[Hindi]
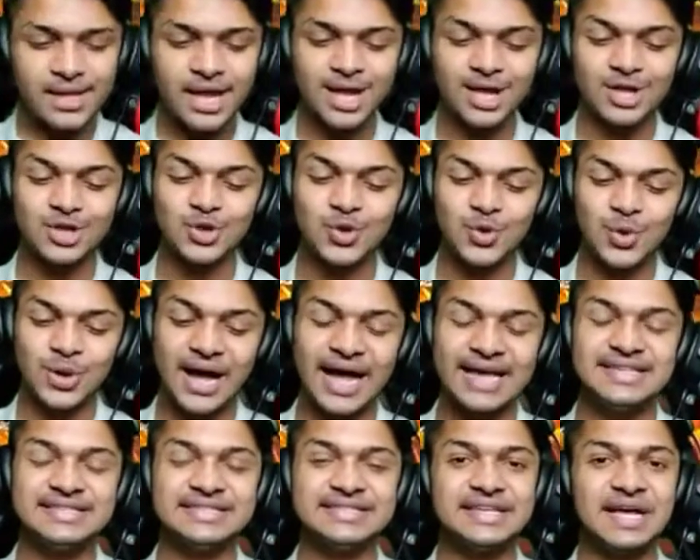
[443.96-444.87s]
तो
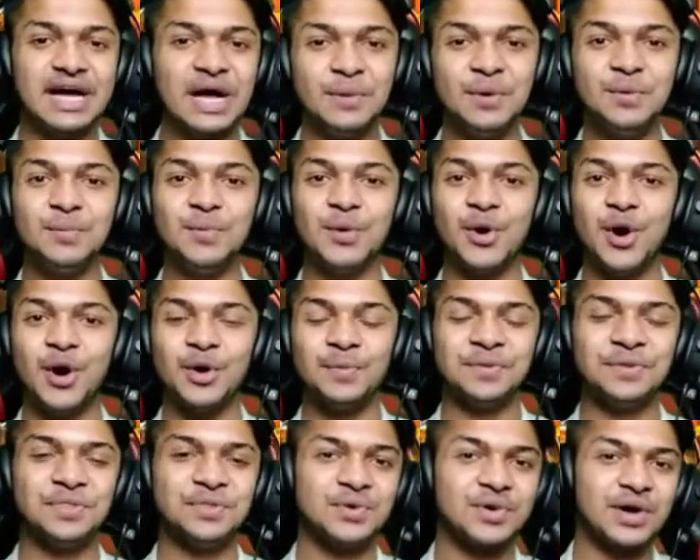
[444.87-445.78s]
गाइस अभी बहुत
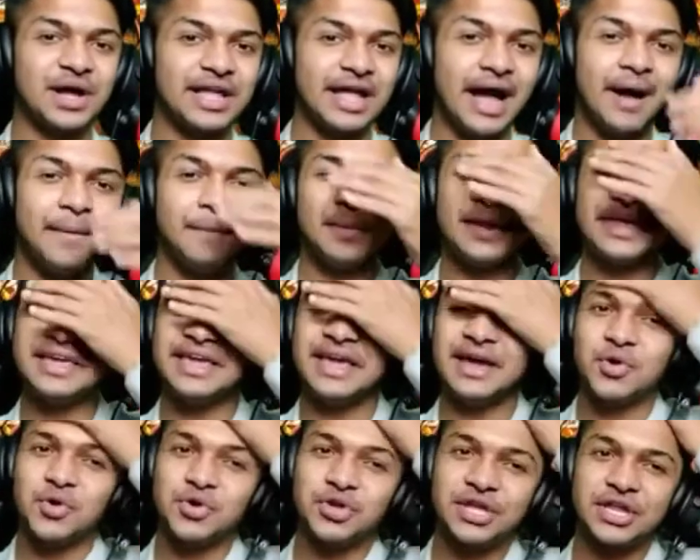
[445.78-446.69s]
बंदों का यहाँ पे ये
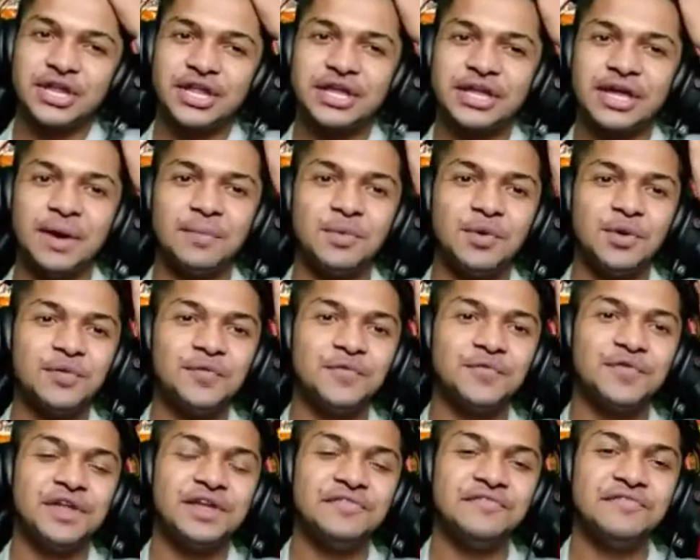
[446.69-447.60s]
क्वेश्चन है कि हम लोग
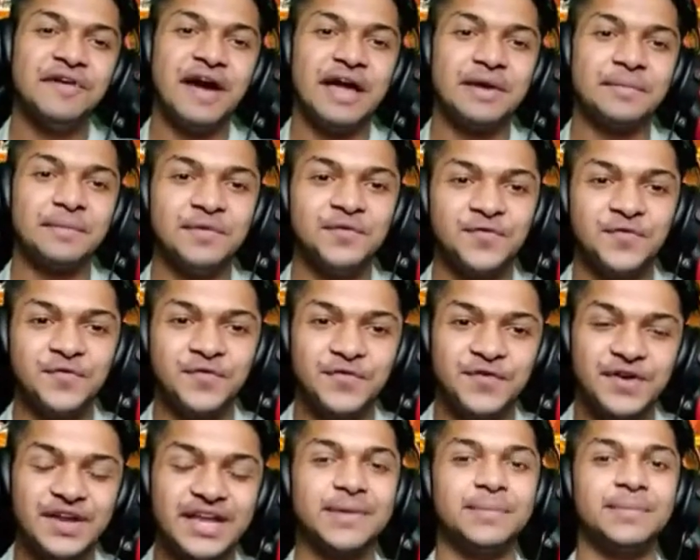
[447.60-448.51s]
फ्री फायर में
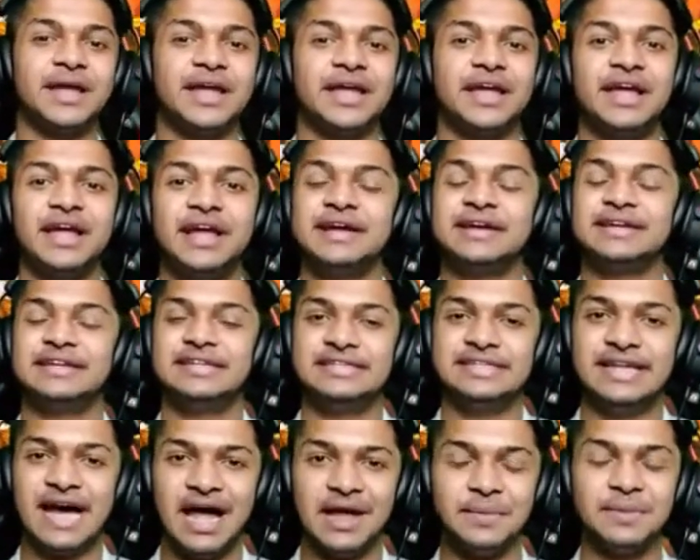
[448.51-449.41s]
फ्री में
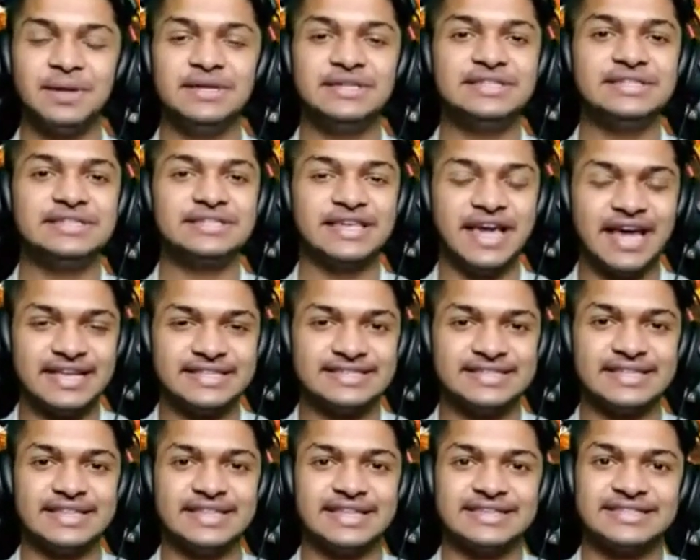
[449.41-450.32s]
डायमंड्स
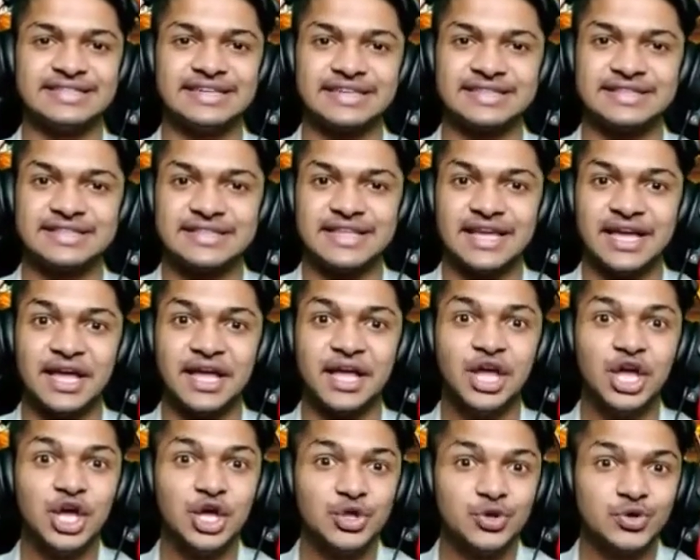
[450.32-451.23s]
कैसे ले सकते हैं
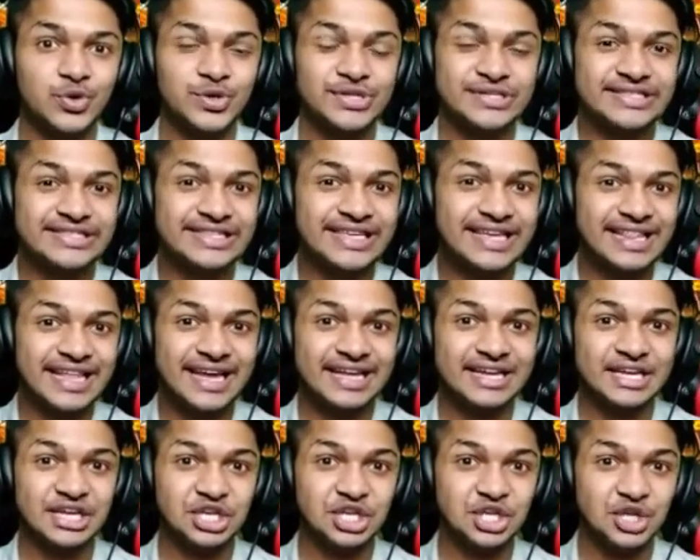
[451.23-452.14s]
तो इसके लिए एक
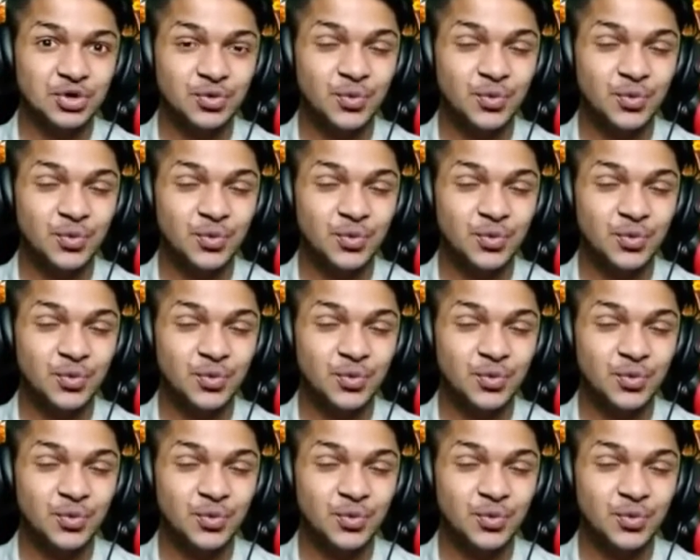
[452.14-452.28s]
न्यू